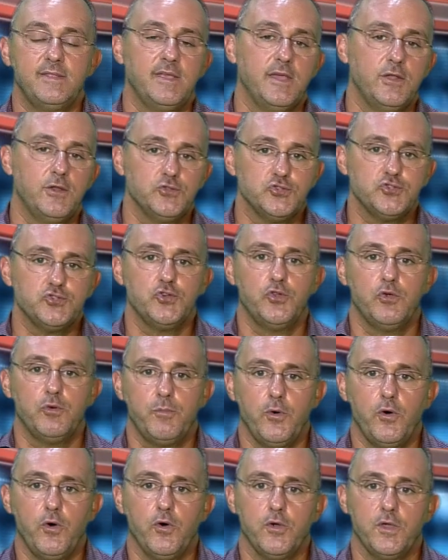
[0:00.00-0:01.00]
che non sono
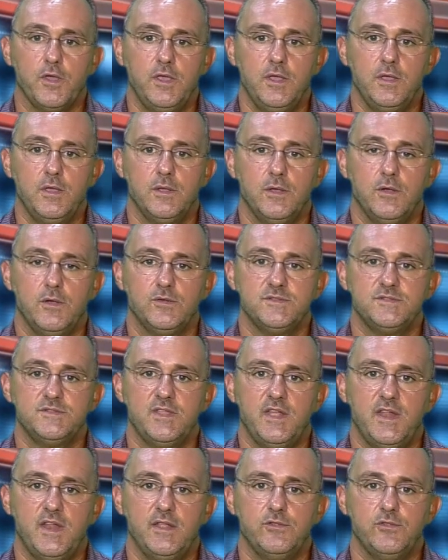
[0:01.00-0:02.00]
pochi,
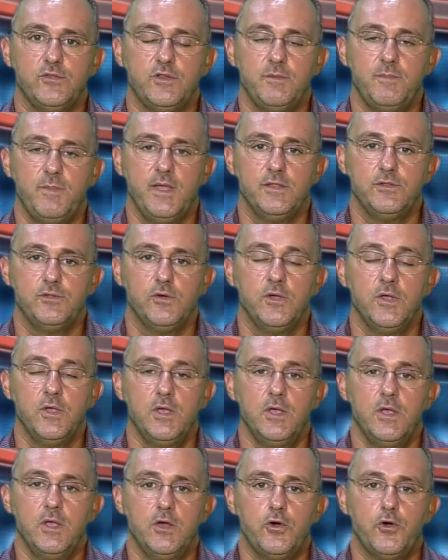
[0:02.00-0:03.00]
considerando, ripeto,
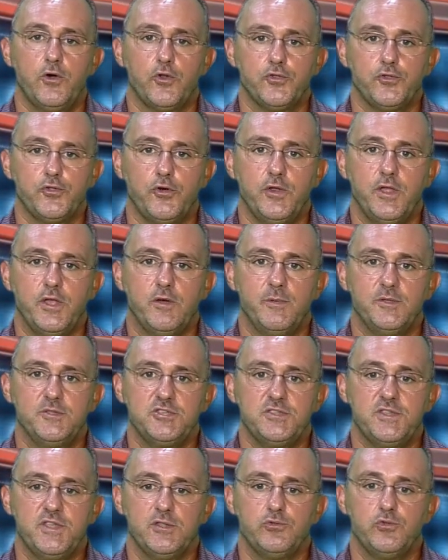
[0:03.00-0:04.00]
Crotone come
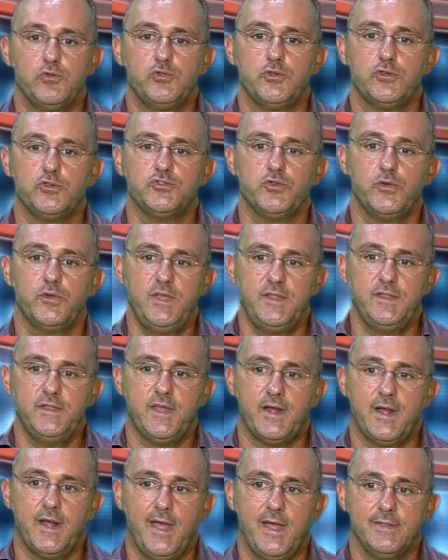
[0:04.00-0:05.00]
città e tutto il suo
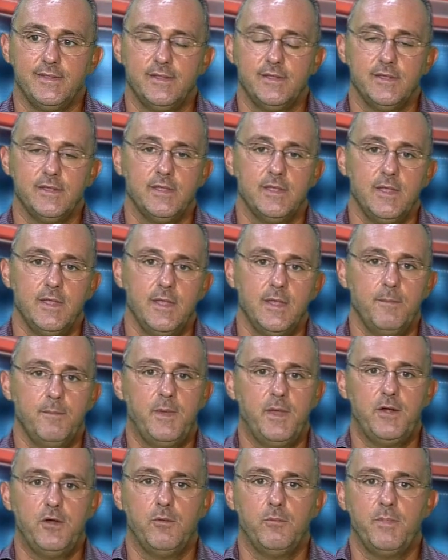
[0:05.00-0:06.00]
interland,
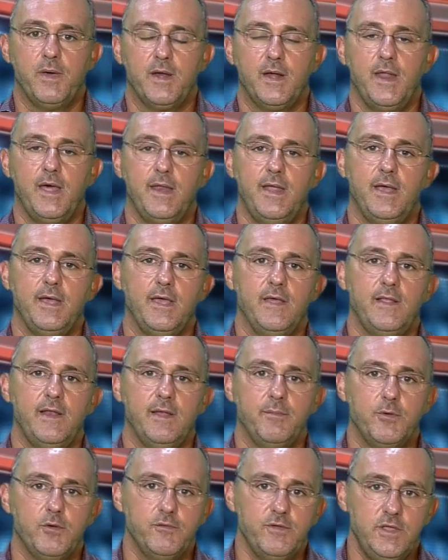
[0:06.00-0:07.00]
per non parlare anche
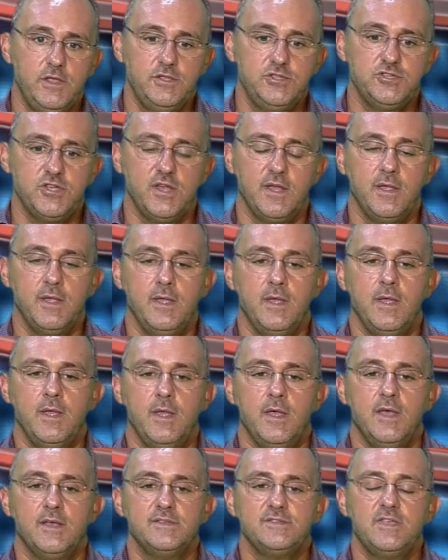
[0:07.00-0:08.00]
della provincia,
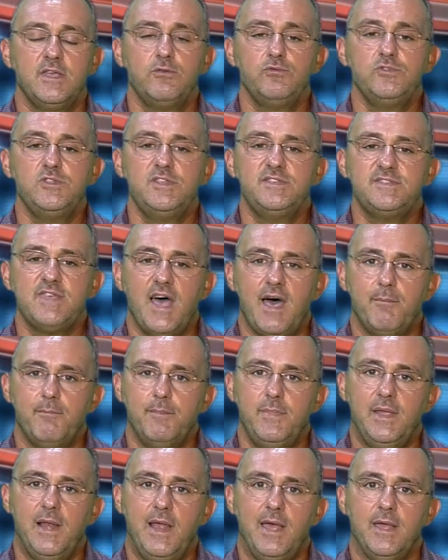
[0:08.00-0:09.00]
se un
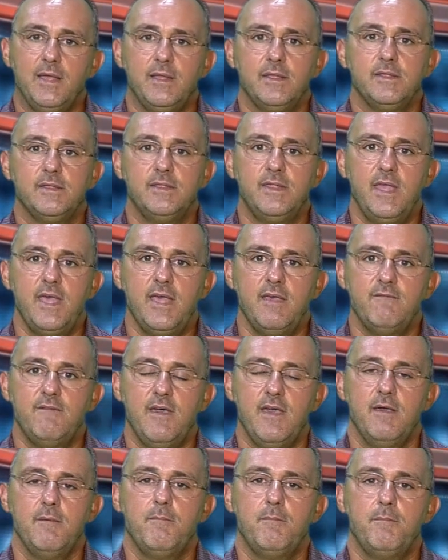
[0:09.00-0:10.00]
disabile
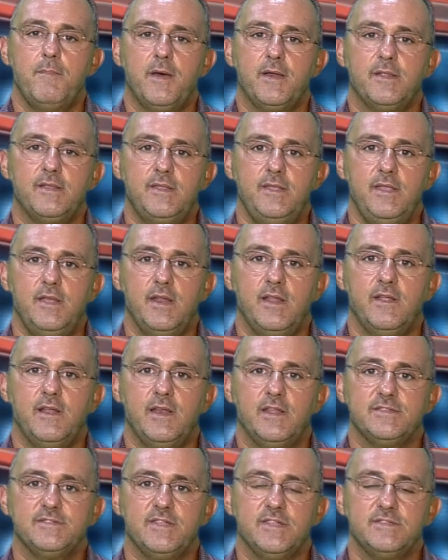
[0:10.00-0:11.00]
deve partire
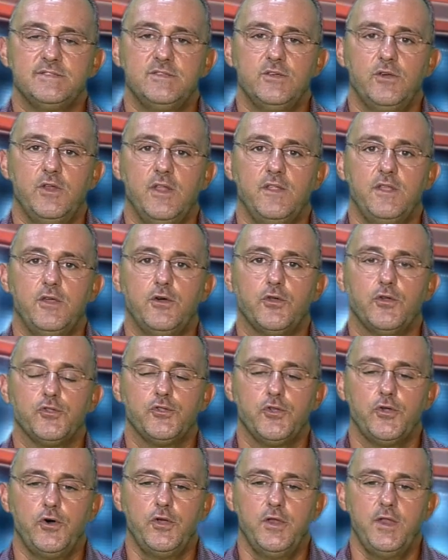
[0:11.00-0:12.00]
dalla stazione di
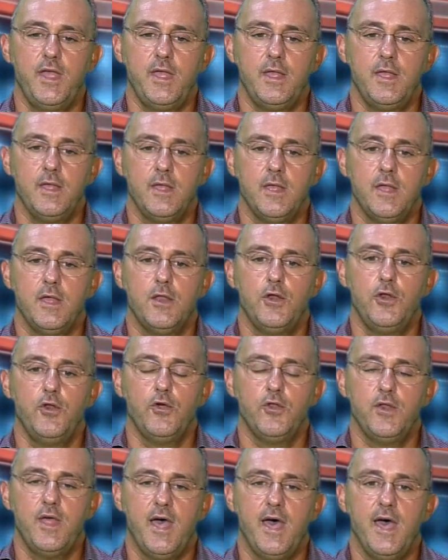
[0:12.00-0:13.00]
Crotone
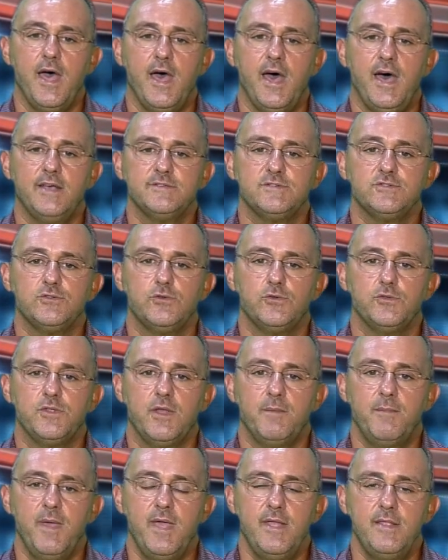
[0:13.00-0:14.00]
non ha
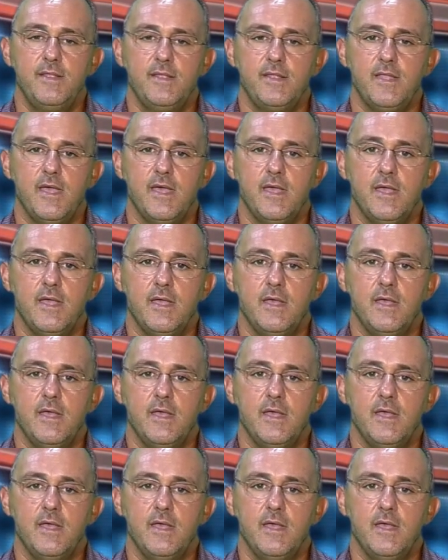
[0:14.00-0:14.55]
assolutamente,